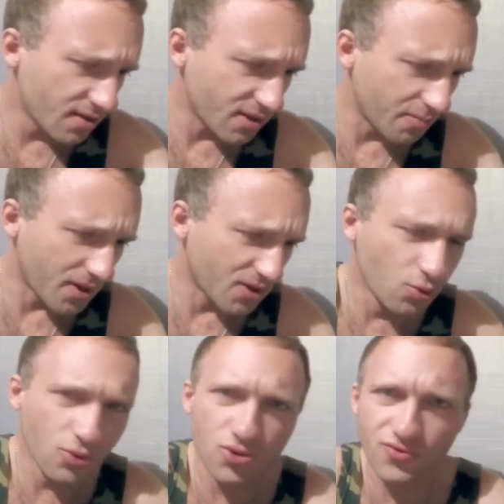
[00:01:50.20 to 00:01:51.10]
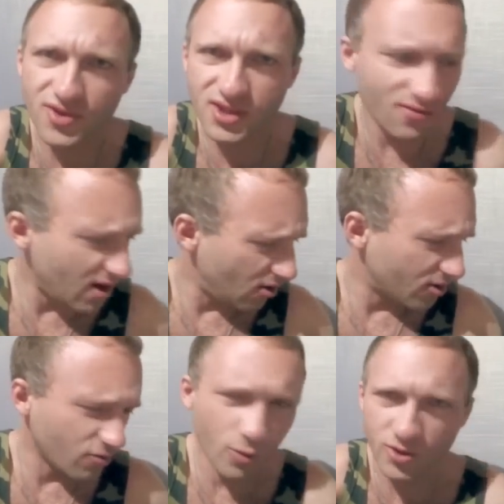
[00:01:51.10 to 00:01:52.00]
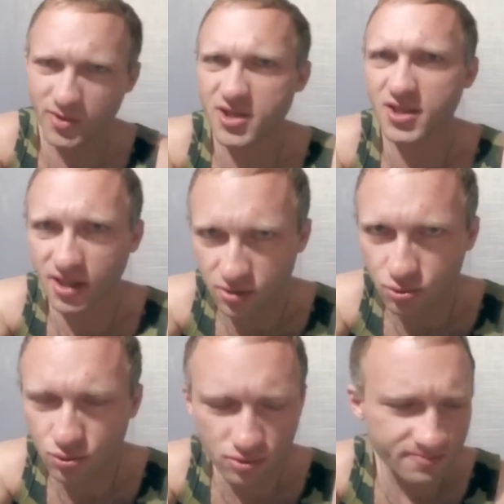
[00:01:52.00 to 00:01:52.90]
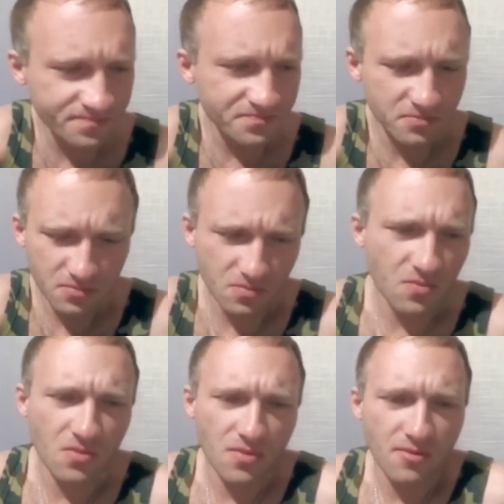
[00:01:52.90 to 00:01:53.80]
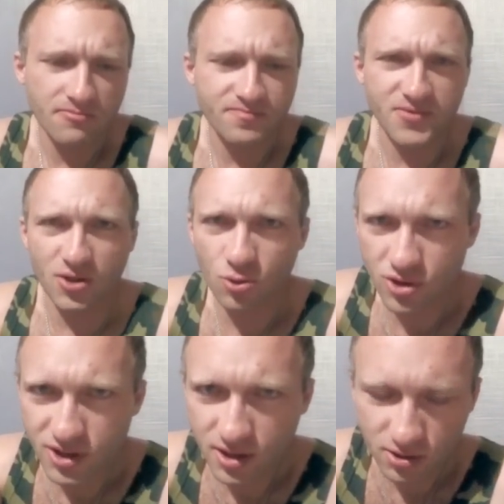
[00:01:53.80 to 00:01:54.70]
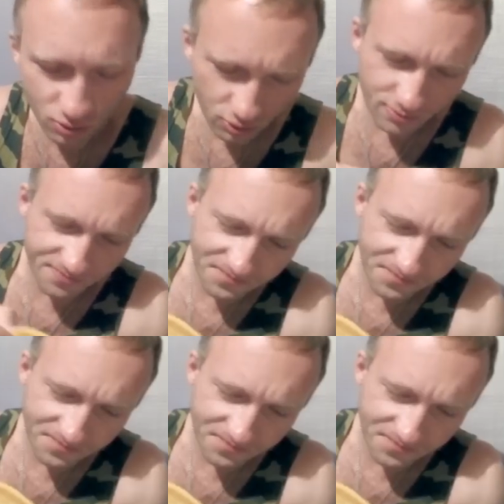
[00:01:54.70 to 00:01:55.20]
на продукцию выставляются. В общем, они негодуют. Я тоже негодую.